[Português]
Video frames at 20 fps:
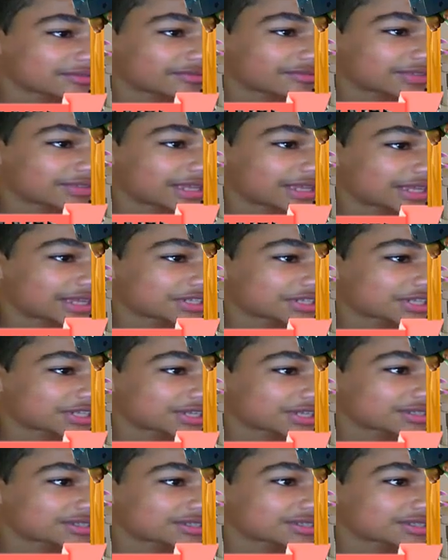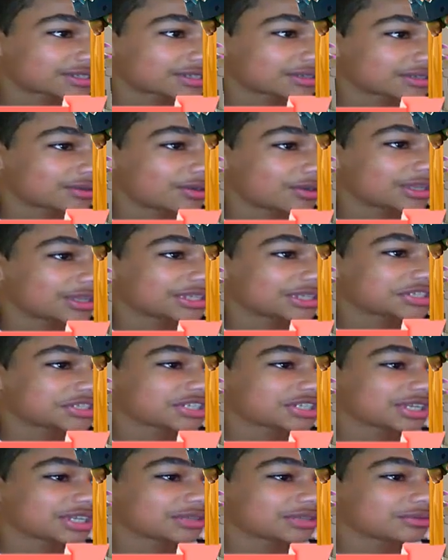Flechas, golem de
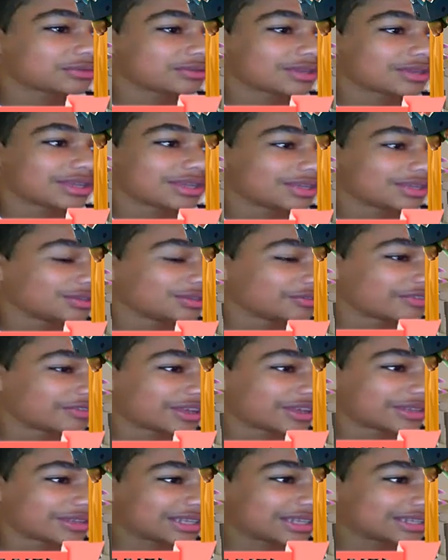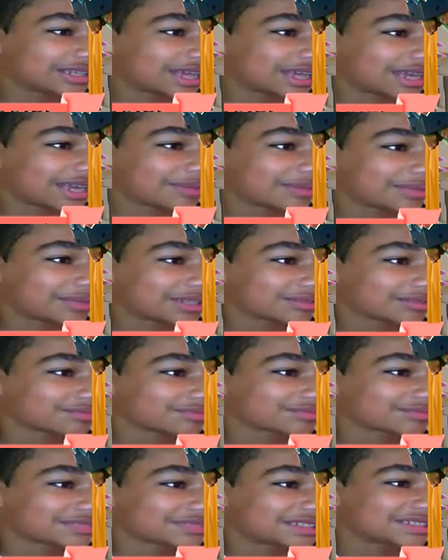gelo. Não veio lendária,
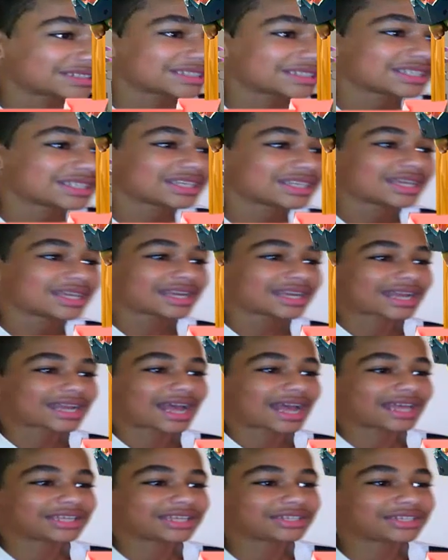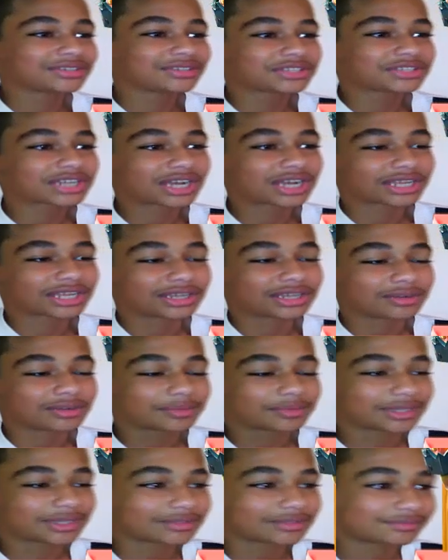mano. Carrinha de canhão,
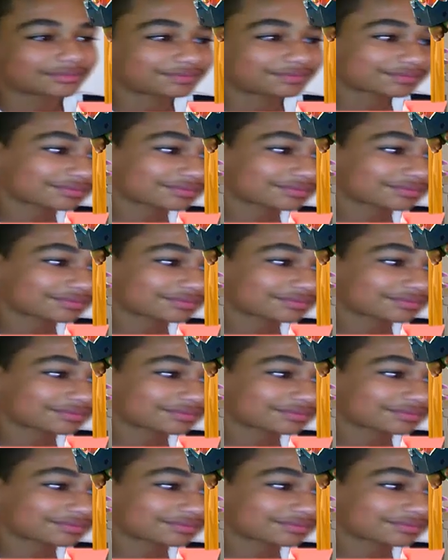mano.